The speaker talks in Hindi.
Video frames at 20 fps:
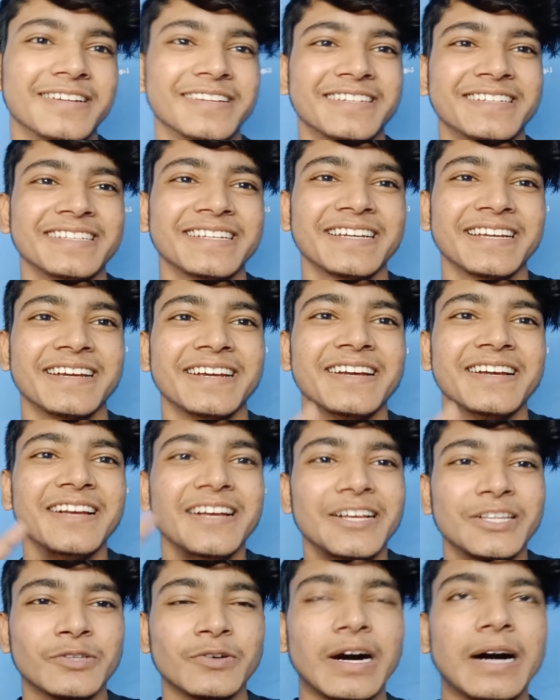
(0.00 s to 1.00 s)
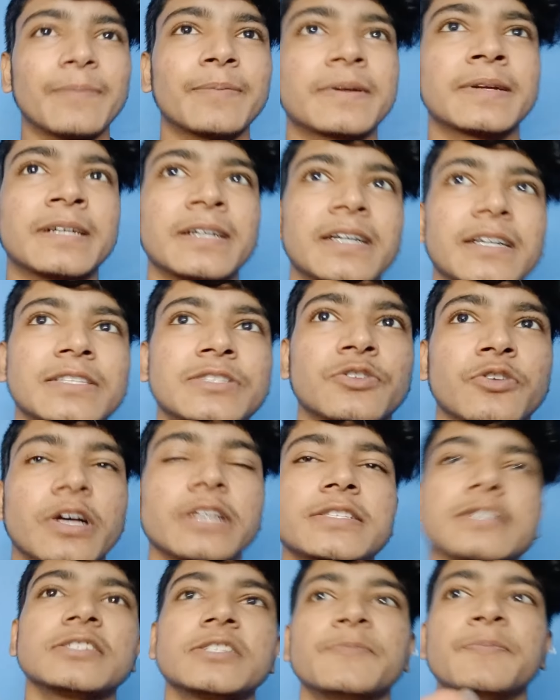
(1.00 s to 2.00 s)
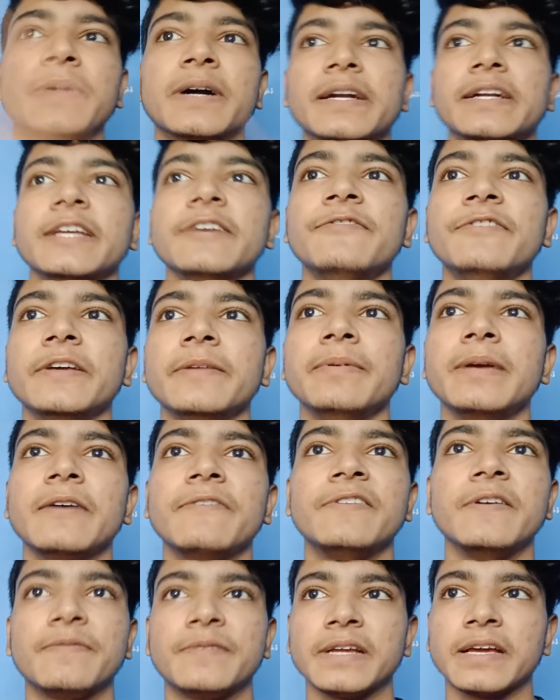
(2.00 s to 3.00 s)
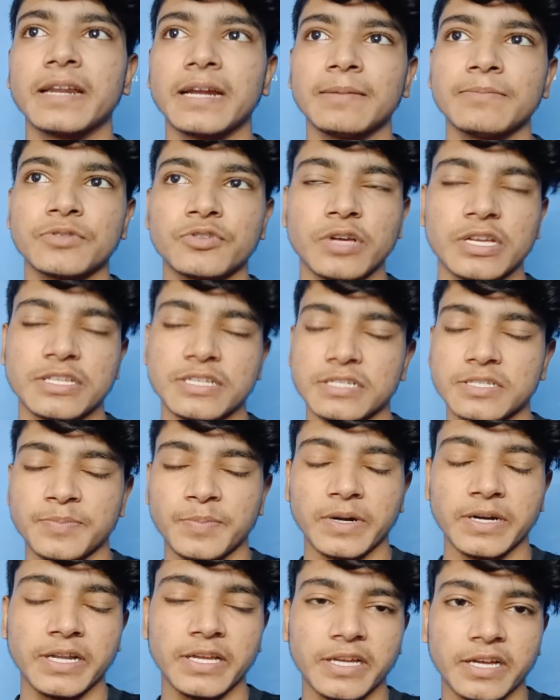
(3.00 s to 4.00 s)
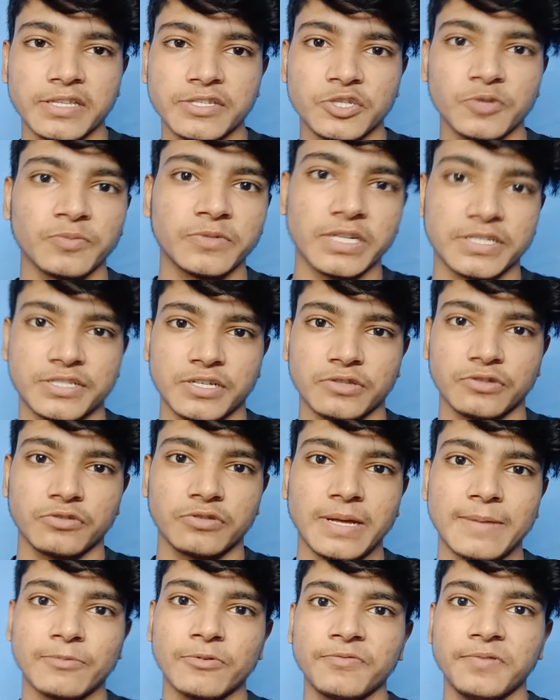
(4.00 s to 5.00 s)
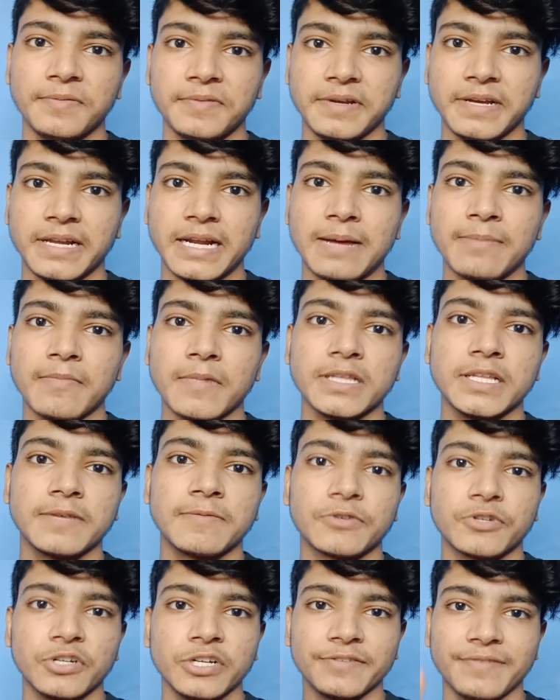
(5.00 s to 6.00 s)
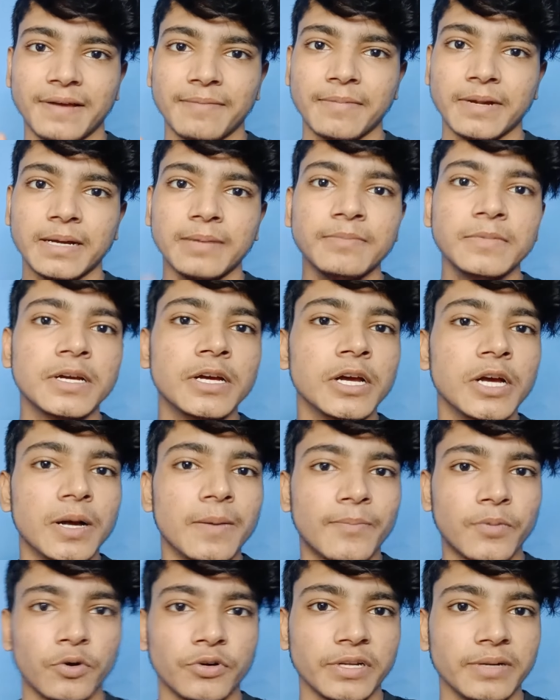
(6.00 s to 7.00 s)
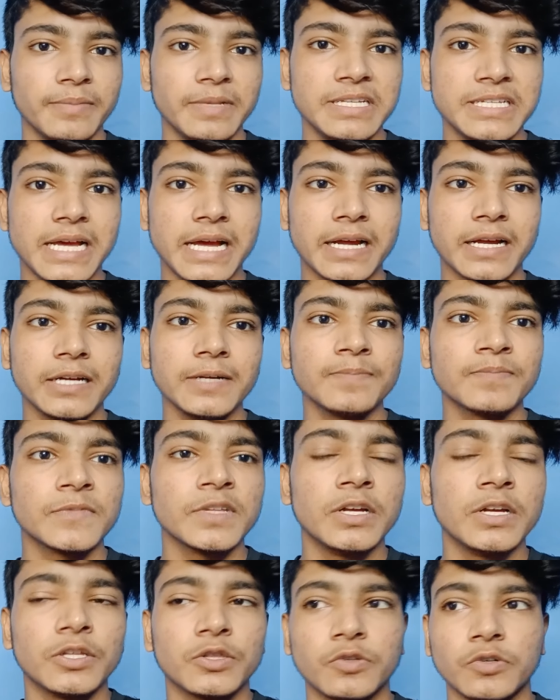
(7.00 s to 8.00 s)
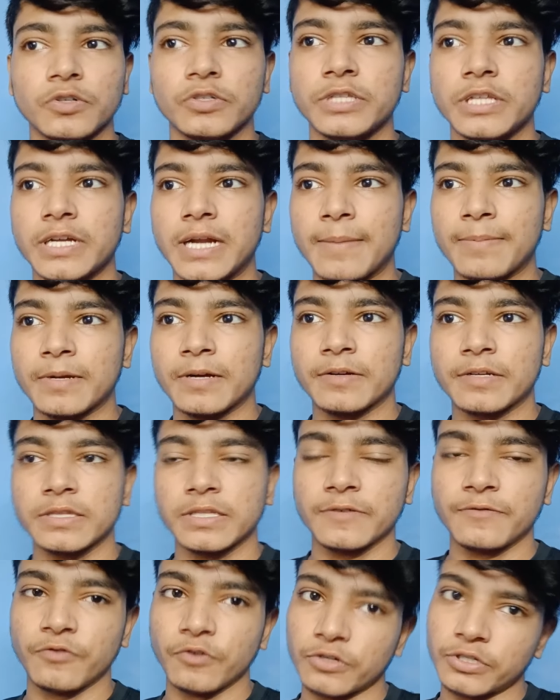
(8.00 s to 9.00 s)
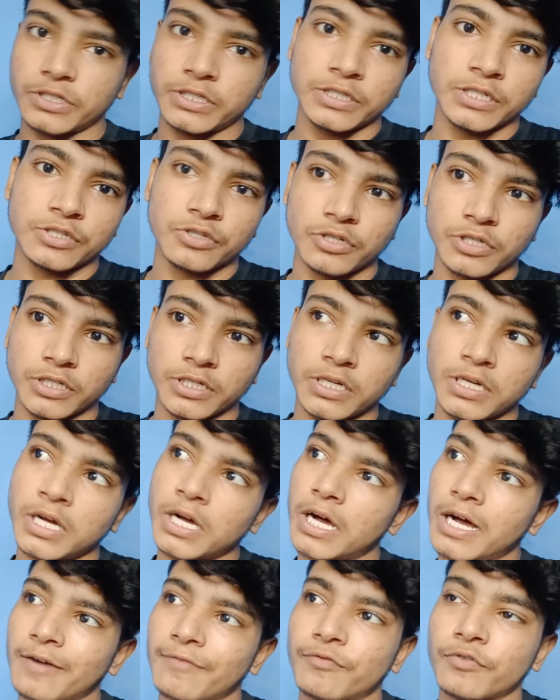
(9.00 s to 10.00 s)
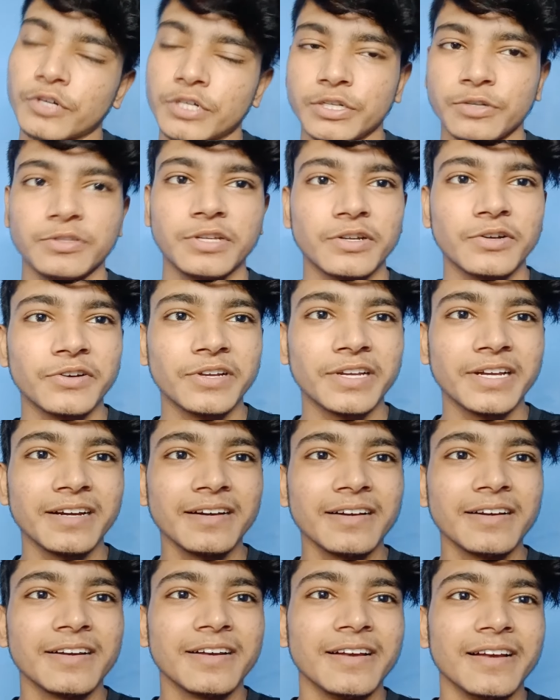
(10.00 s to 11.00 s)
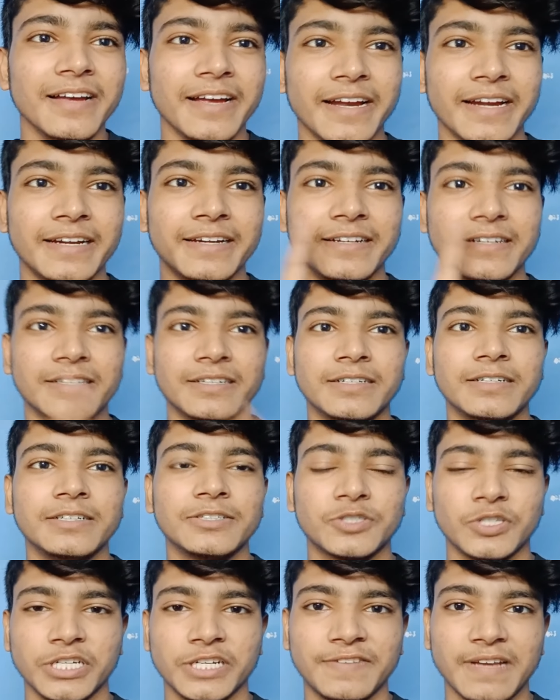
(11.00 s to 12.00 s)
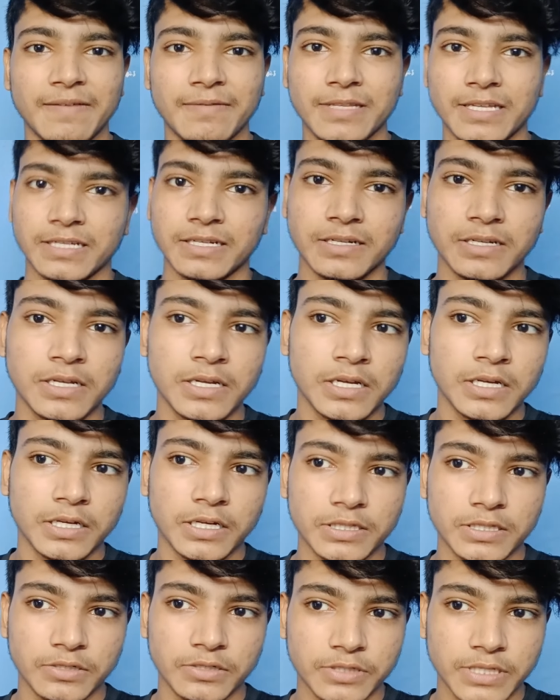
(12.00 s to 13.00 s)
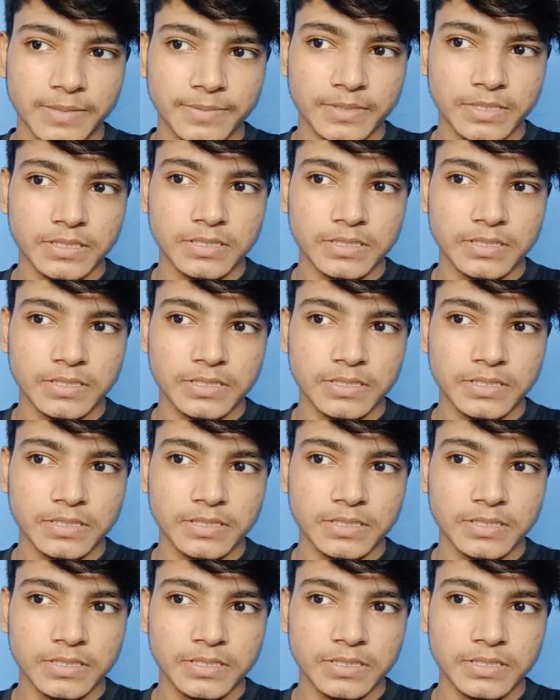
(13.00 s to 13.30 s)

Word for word: ठीक है तो आपका सोया चंक्स पर डे फिर भी आप 50 ग्राम सोया चंक्स पर डे कंज्यूम कर सकते हो तो आपको 50 ग्राम का आपको मतलब 25 ग्राम प्रोटीन मिल जाएगा तो इधर आपका कितना 40 सॉरी हाँ 40 उधर हो गया एंड 25 इधर कितना हो गया आपका